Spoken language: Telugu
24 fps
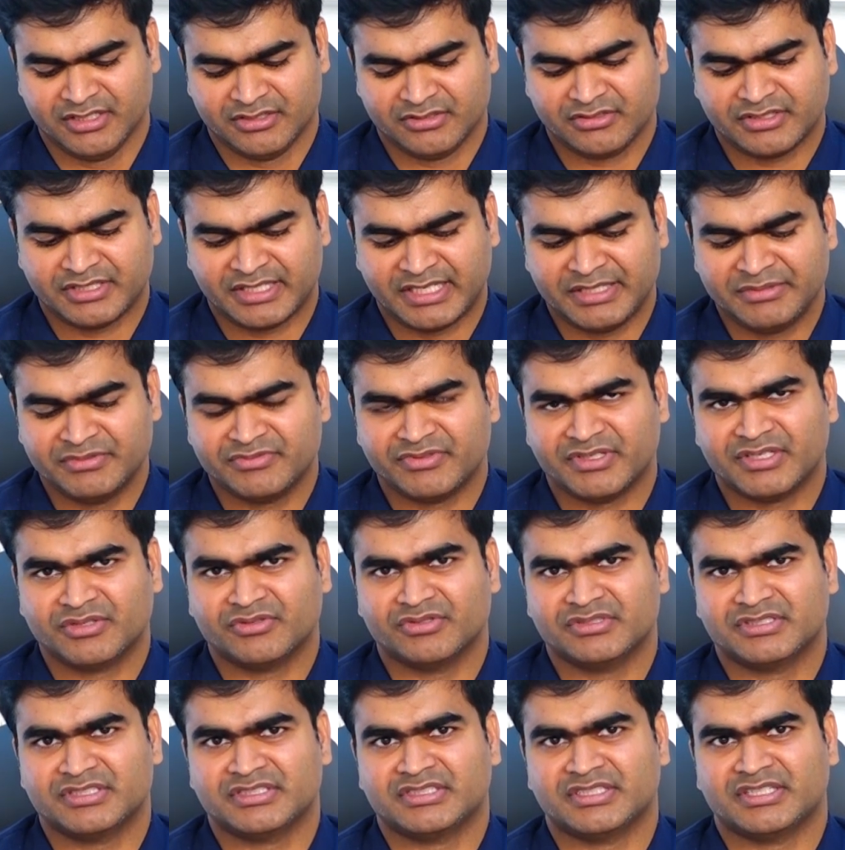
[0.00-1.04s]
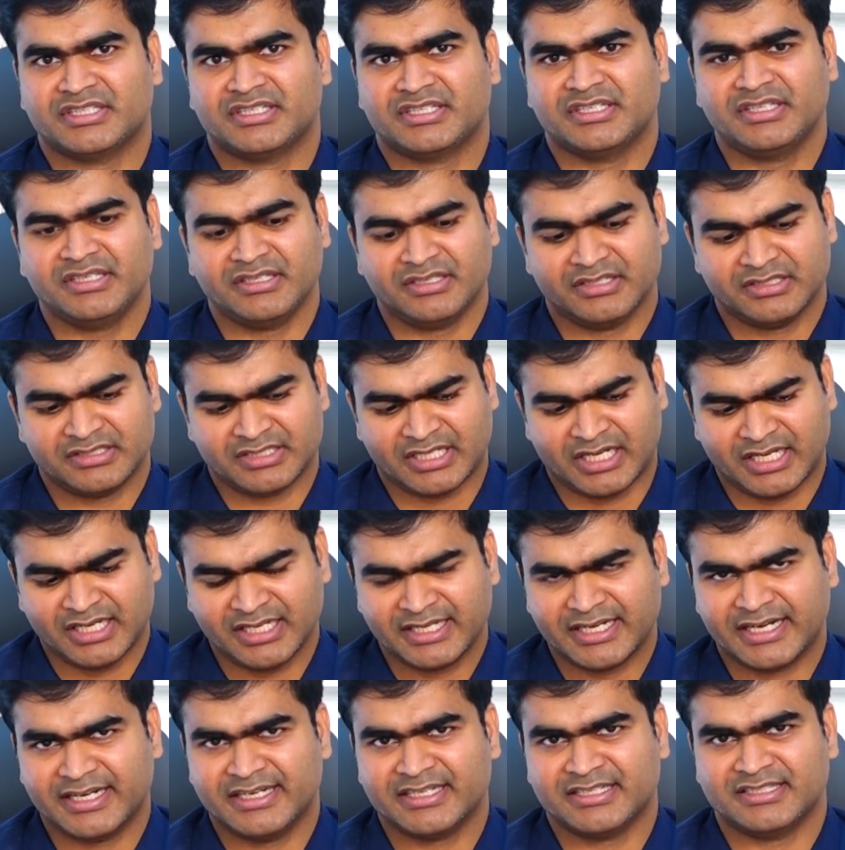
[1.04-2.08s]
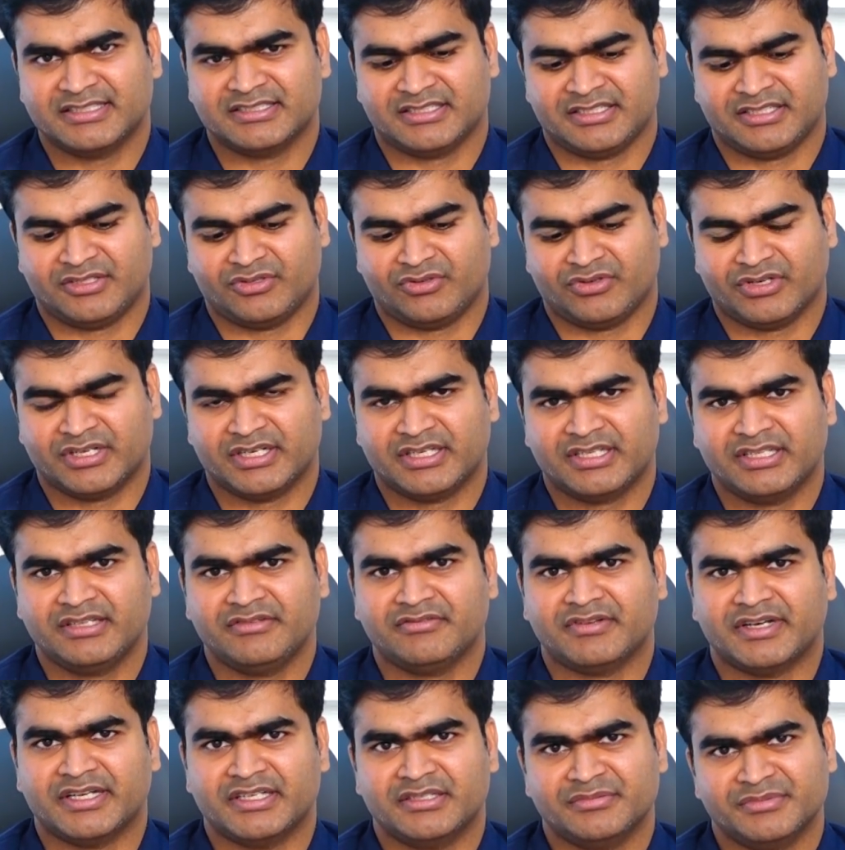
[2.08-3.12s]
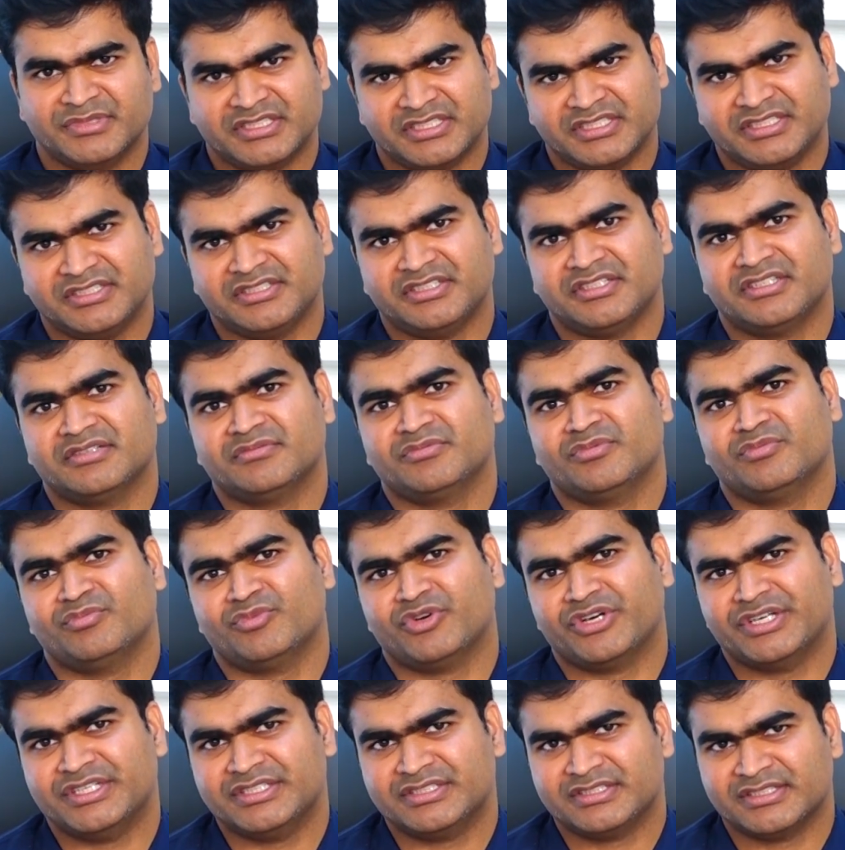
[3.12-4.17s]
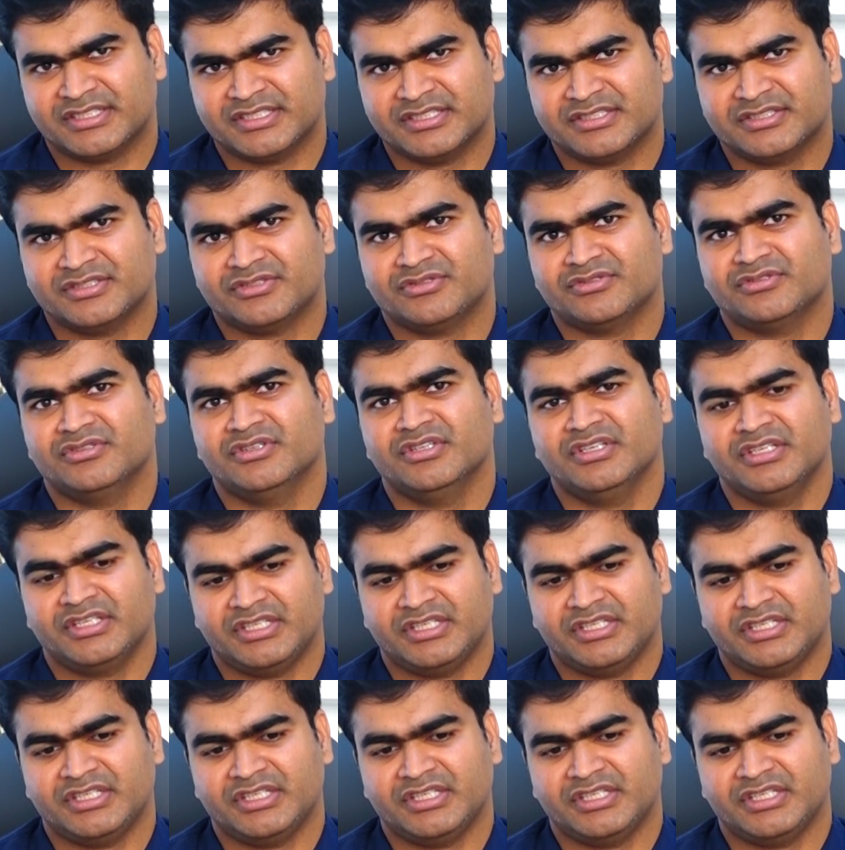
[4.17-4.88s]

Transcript: సో క్రీమ్స్ వరకు వచ్చేసరికి చాలా కేటగిరీస్ అండి ఒకటి వైటమిన్ సి సీరమ్ మాయిశ్చరైజరు